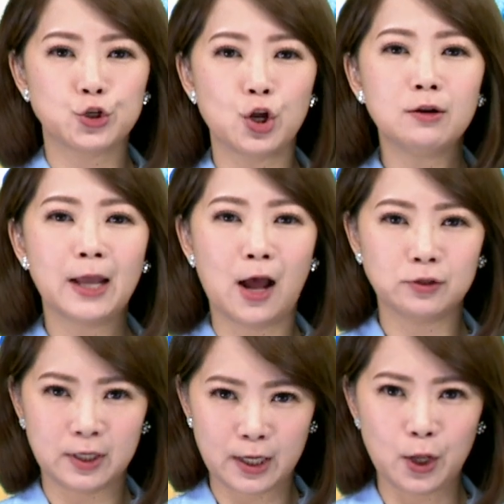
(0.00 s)
中
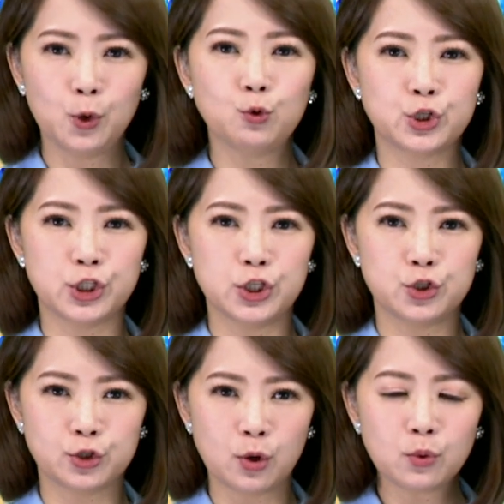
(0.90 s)
辽铁路
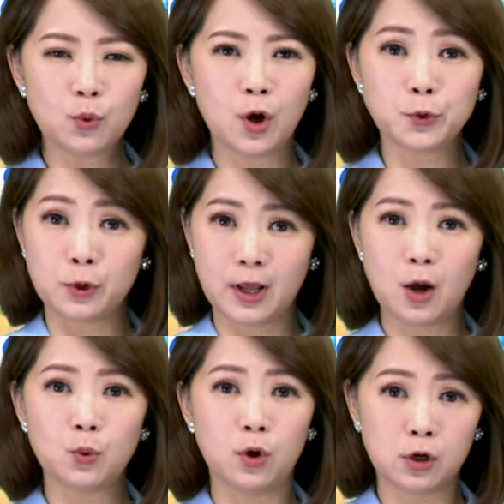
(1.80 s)
是中国与
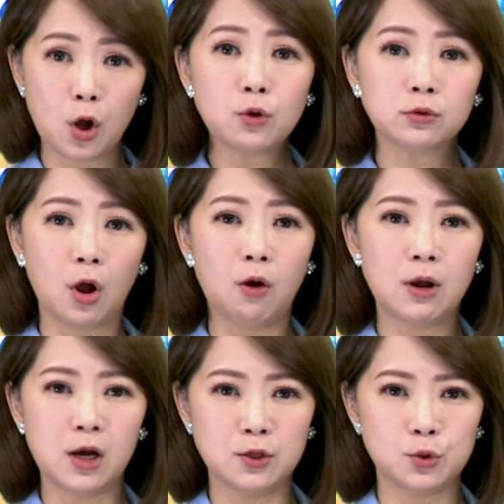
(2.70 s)
辽国共
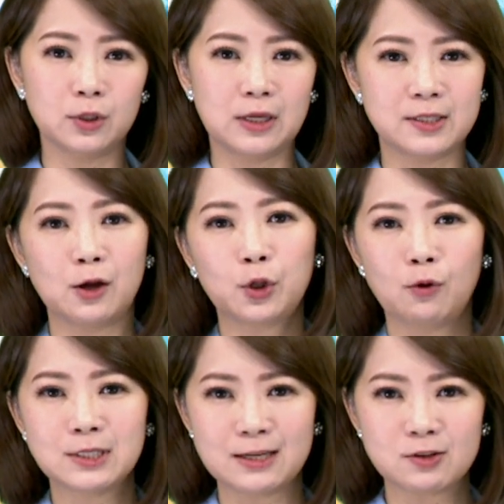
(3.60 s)
同合作的交
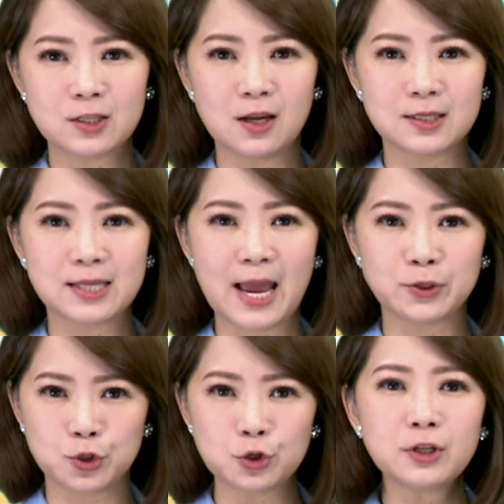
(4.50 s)
通建设，
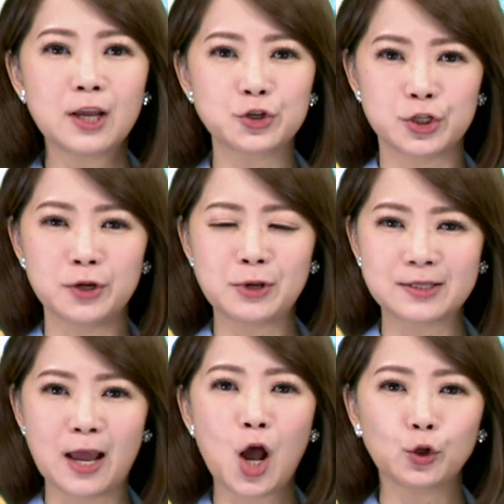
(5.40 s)
在去年十二
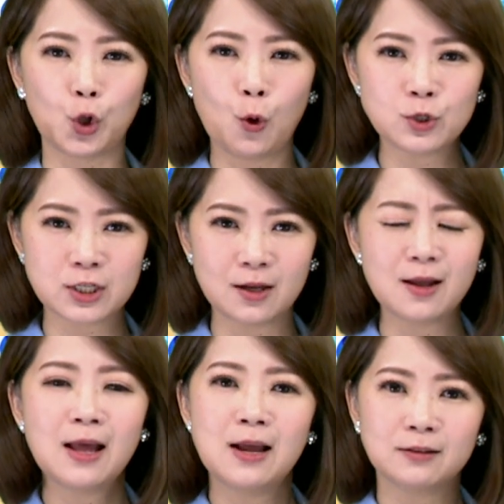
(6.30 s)
月三号通
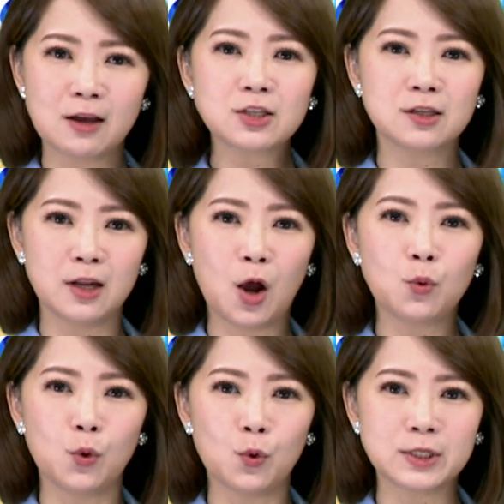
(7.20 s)
车。当时
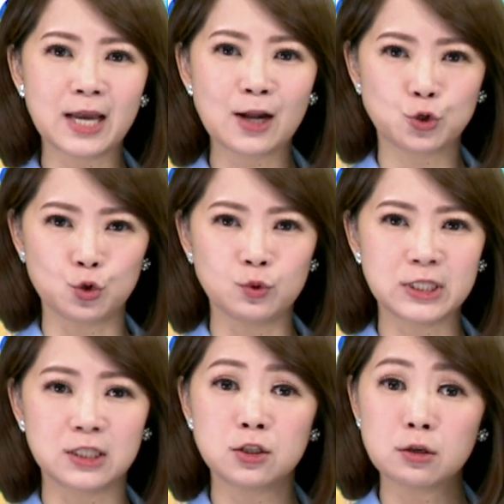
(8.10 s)
辽国国家主
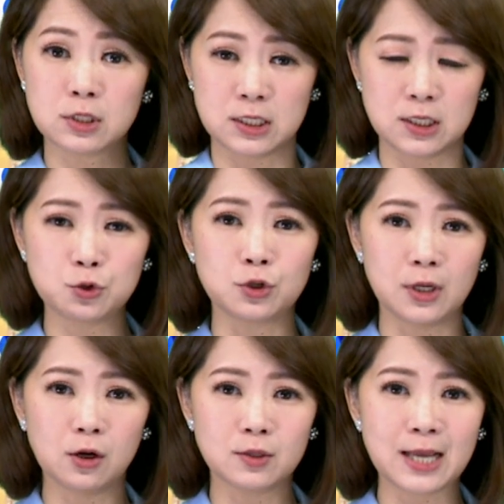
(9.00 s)
席就期
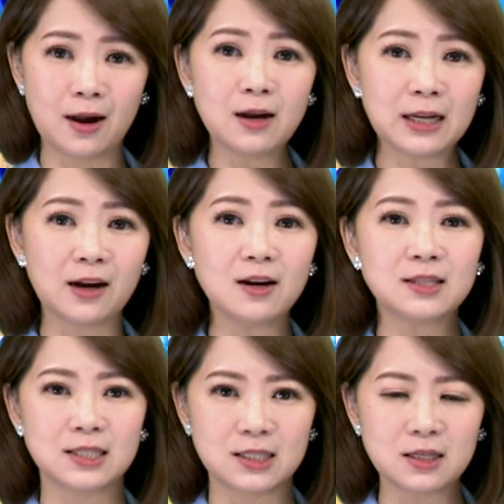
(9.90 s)
许能够在二零
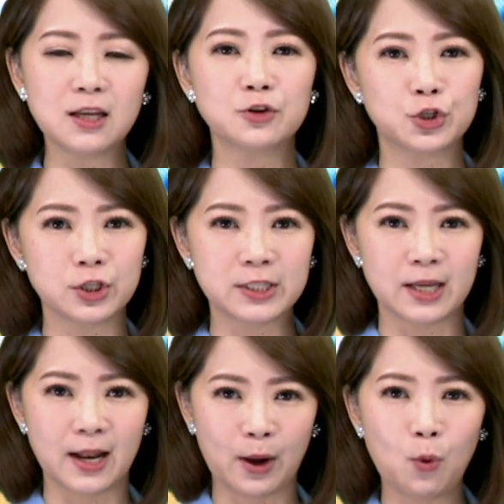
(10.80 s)
二七年之
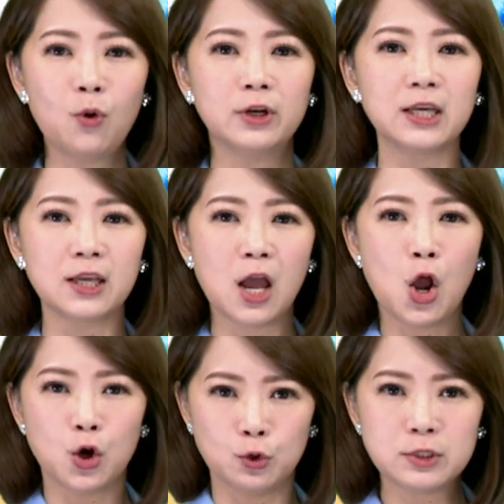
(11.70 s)
前来获利。
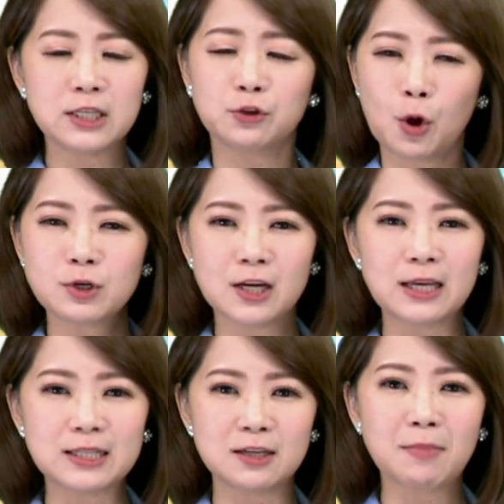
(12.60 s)
如今通车
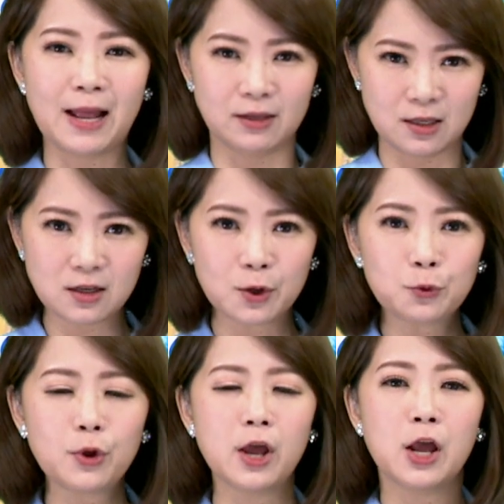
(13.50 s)
已经满一个
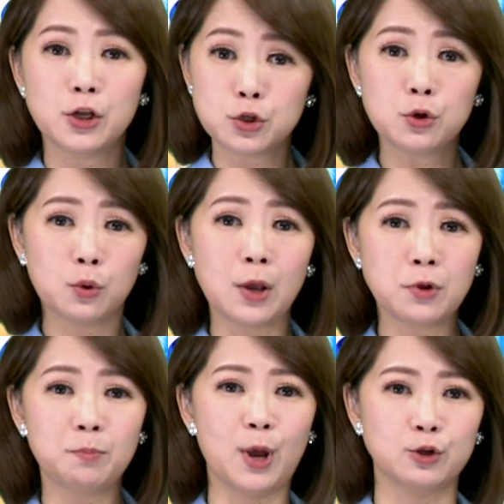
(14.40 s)
月，就有官
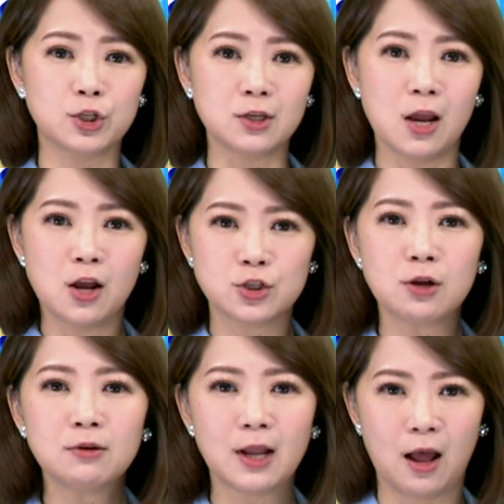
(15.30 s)
员表示，
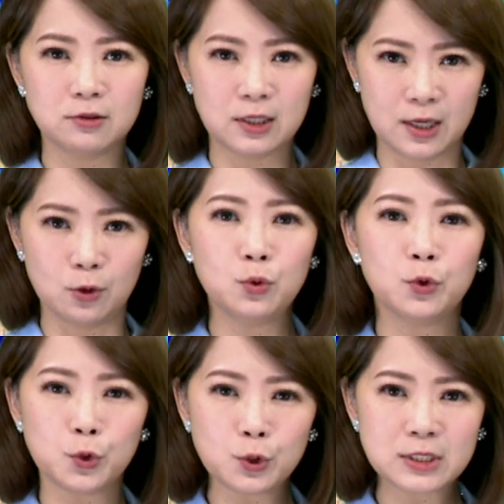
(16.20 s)
中辽铁
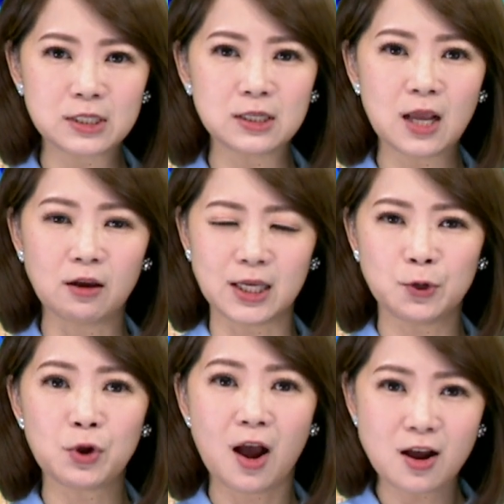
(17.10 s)
路预计要
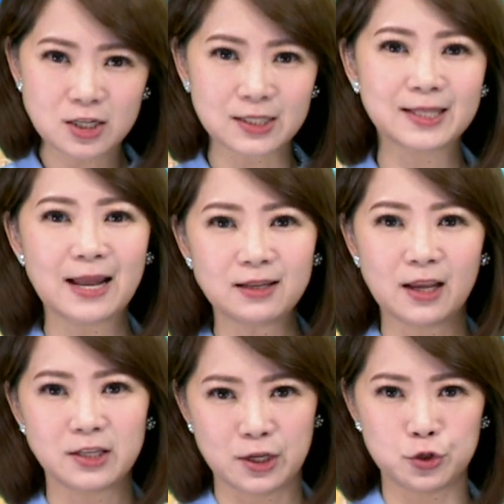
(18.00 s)
营运二十三
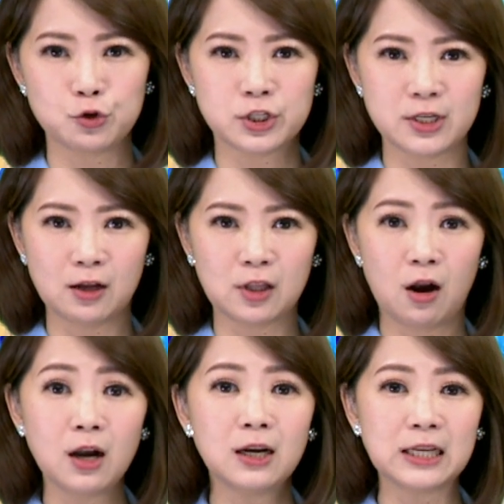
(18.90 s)
年，也就是要到
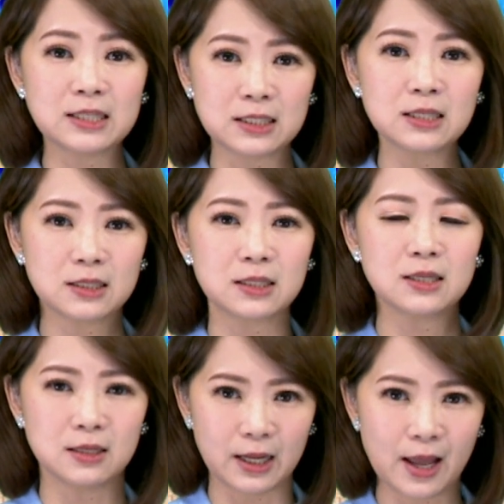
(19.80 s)
二零四
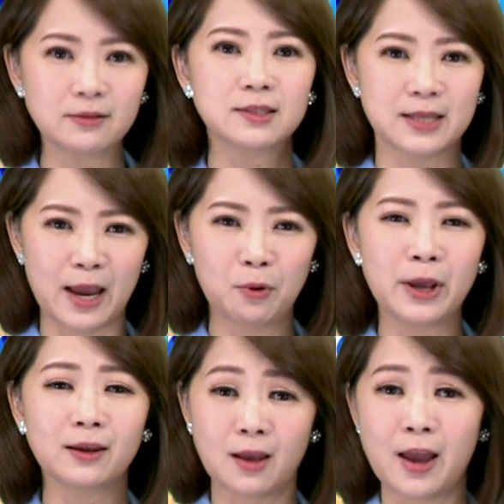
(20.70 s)
四年才
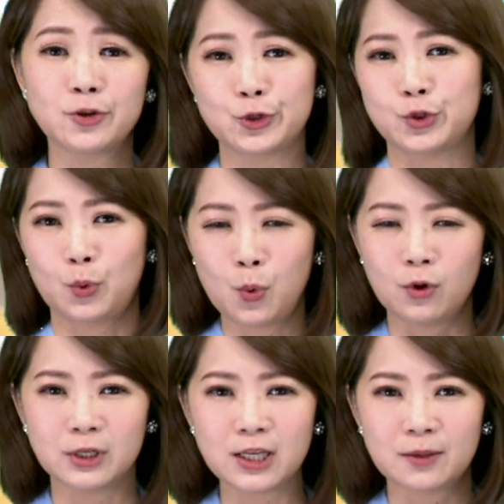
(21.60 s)
会开始
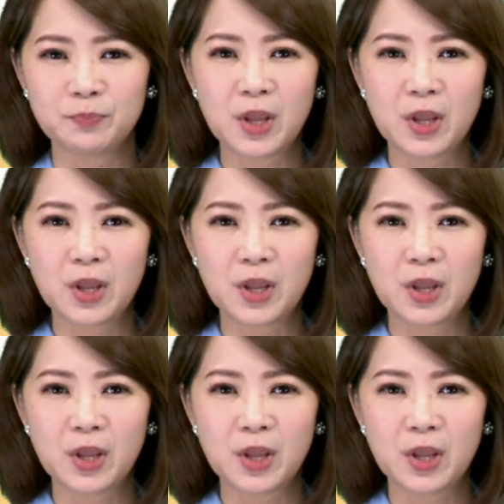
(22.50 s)
获利。